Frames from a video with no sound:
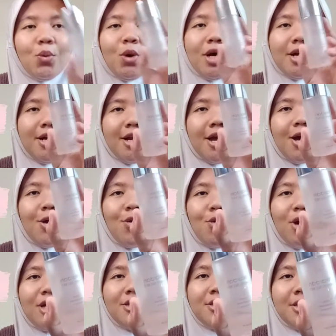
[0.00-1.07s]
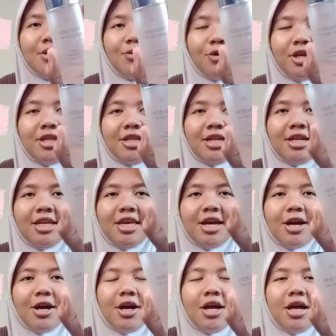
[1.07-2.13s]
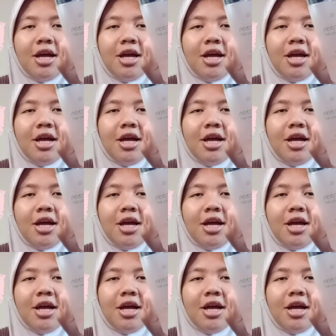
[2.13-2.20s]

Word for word: Wardah White Secret. Ini yang